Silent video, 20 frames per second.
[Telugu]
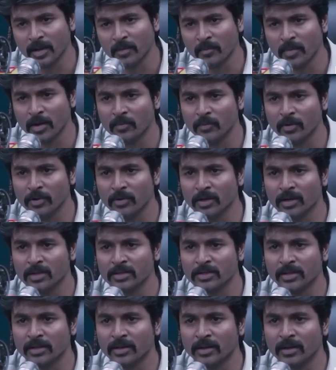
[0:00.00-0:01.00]
ఇది
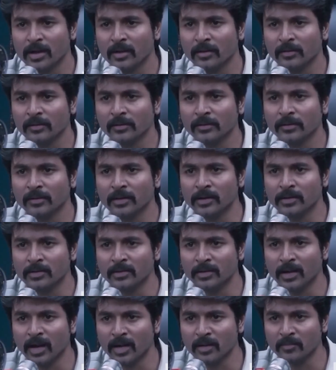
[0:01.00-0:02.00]
చెయ్యగలవని మీరు అనుకుంటే
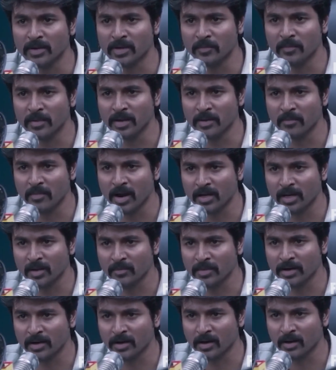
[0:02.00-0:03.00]
దీనివల్ల గొప్ప
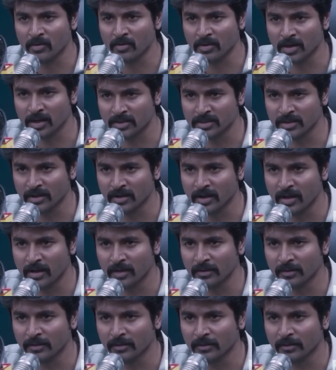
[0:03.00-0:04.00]
మార్పు వస్తుందని మీరు కనుక
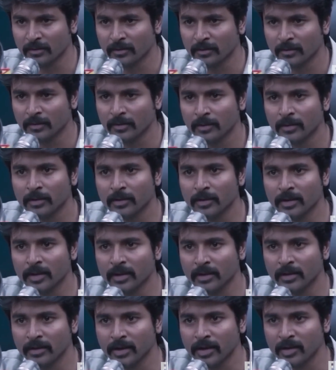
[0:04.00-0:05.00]
నమ్మితే ఈ
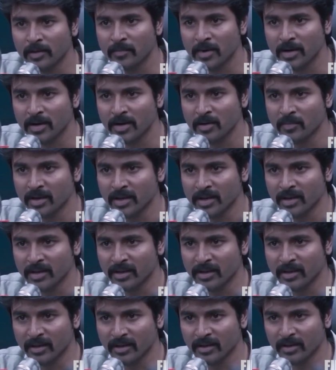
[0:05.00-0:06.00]
రోజు రాత్రి పన్నెండు
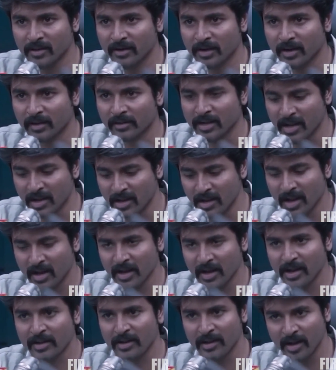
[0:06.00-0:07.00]
గంటలకి ఉన్న చోటే
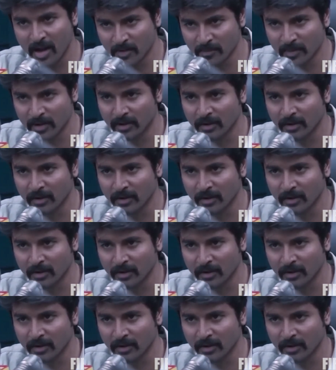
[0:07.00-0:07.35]
అన్ని లైట్లు